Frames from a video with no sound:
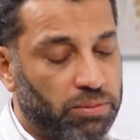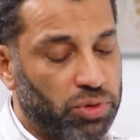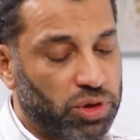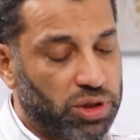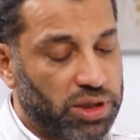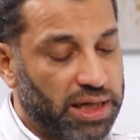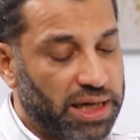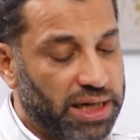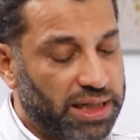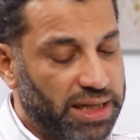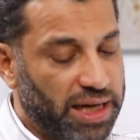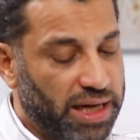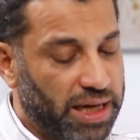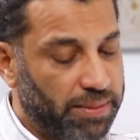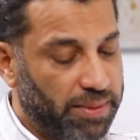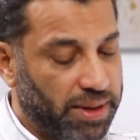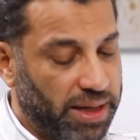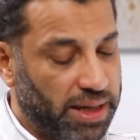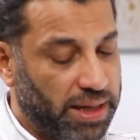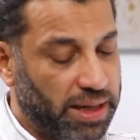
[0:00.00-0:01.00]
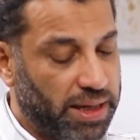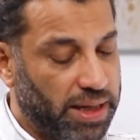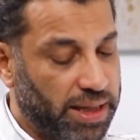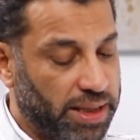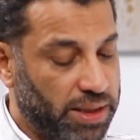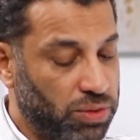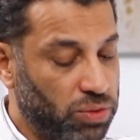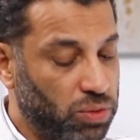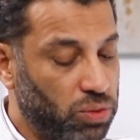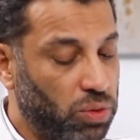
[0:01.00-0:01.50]
مشكلتها ايه بقى
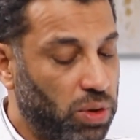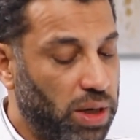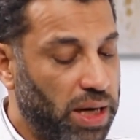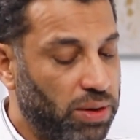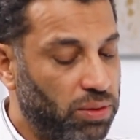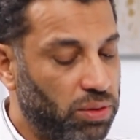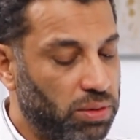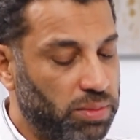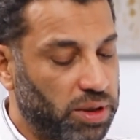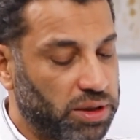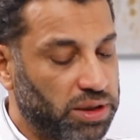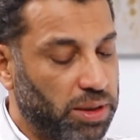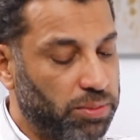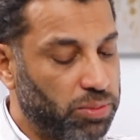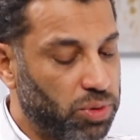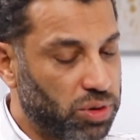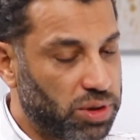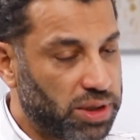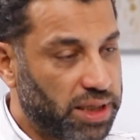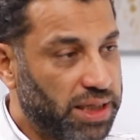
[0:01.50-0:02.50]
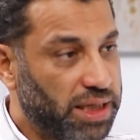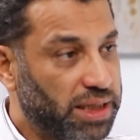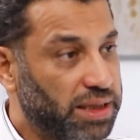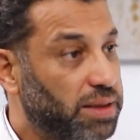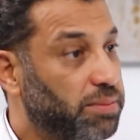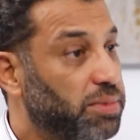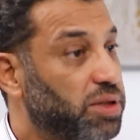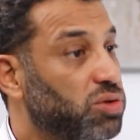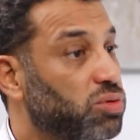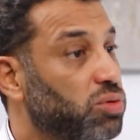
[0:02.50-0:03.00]
انه اول ما تبرز كده
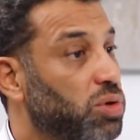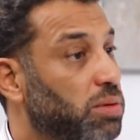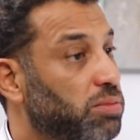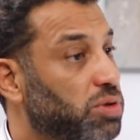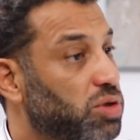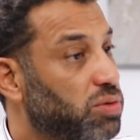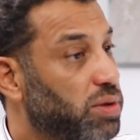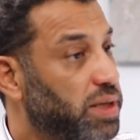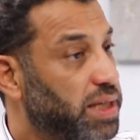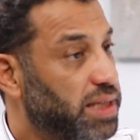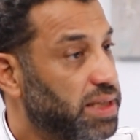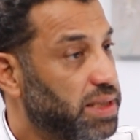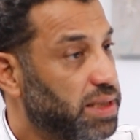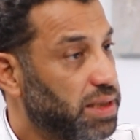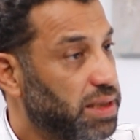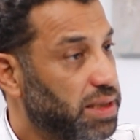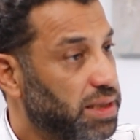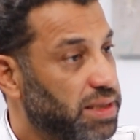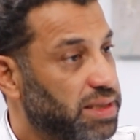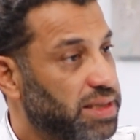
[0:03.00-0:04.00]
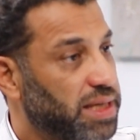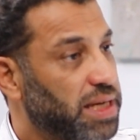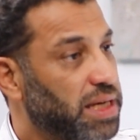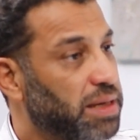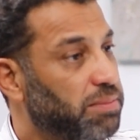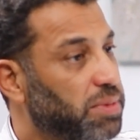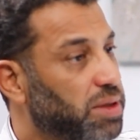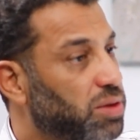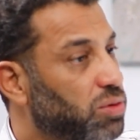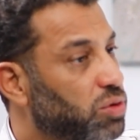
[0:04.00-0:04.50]
تبقى الصوره مش كويسه زي
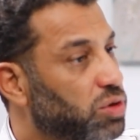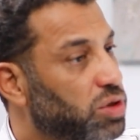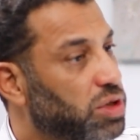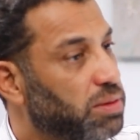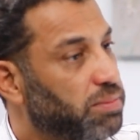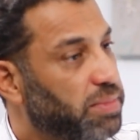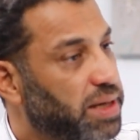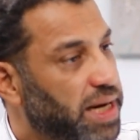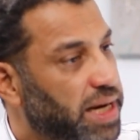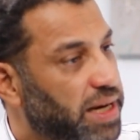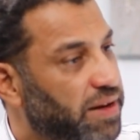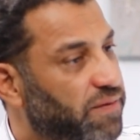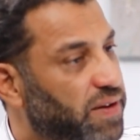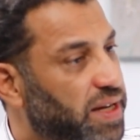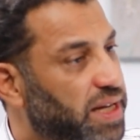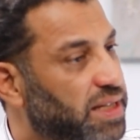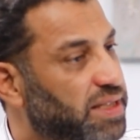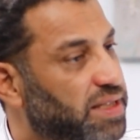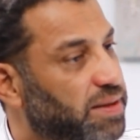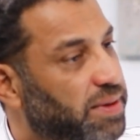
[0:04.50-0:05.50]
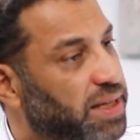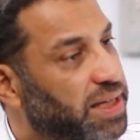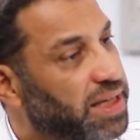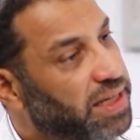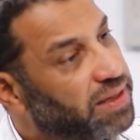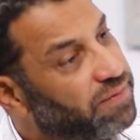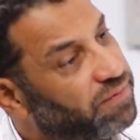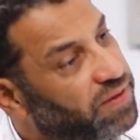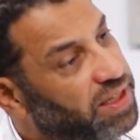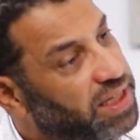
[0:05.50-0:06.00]
لما تخش الملاهي فاكر زمان
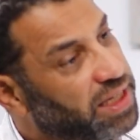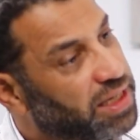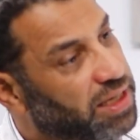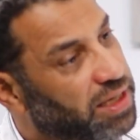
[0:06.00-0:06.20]
كان في